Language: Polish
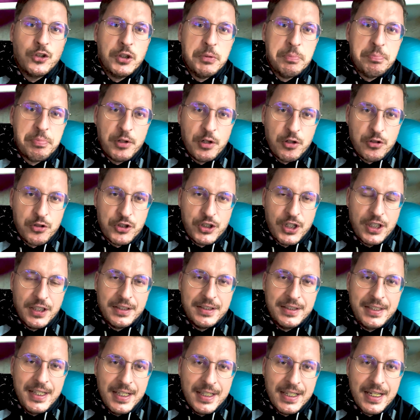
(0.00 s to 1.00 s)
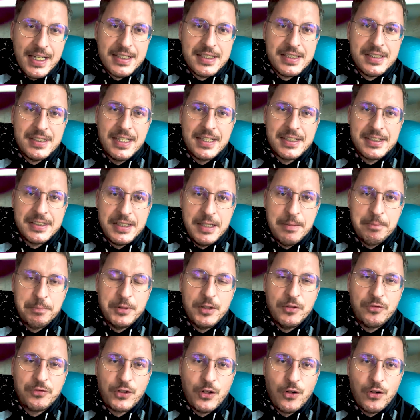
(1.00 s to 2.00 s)
no i proszę, teraz
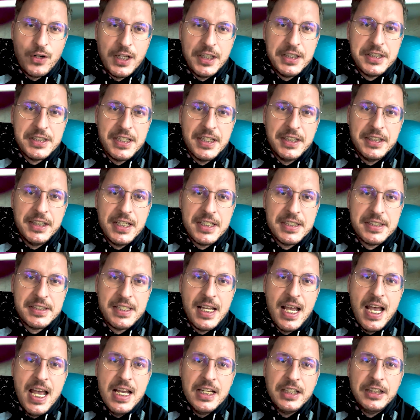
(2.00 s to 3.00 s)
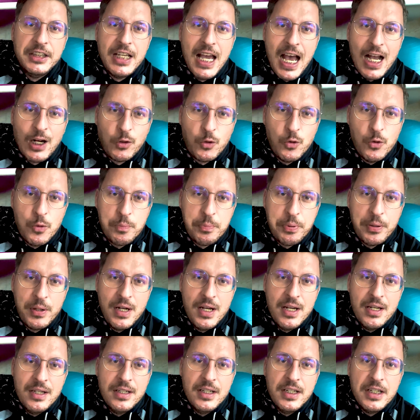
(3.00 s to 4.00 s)
następny w kolejce jest Jakub
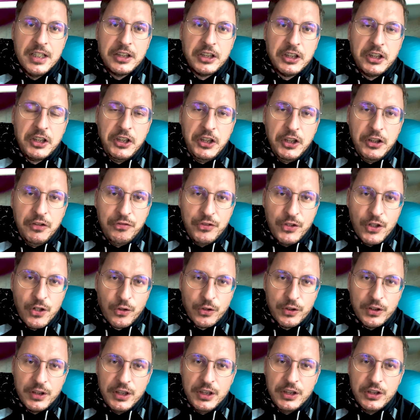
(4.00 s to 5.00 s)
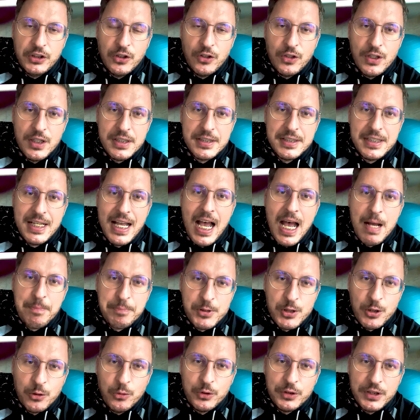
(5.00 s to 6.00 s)
E, kiwior i to jest
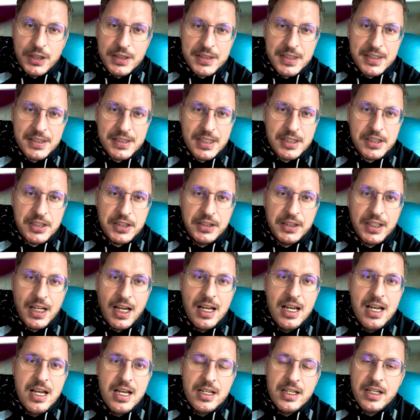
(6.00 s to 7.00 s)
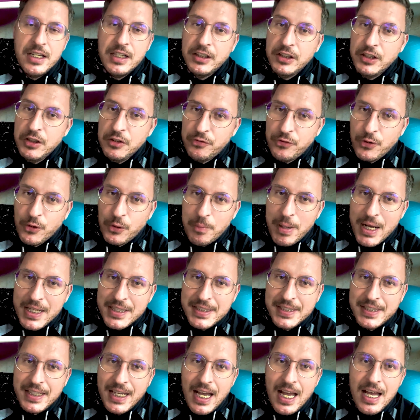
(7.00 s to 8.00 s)
absolutnie sensacyjna e,
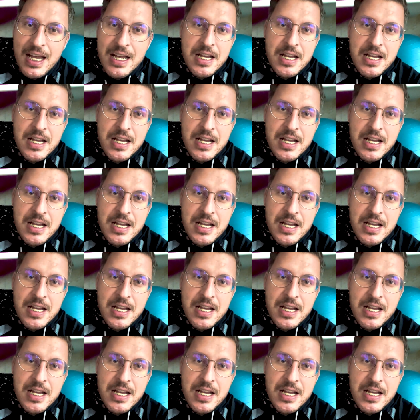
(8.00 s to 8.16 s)
informacja.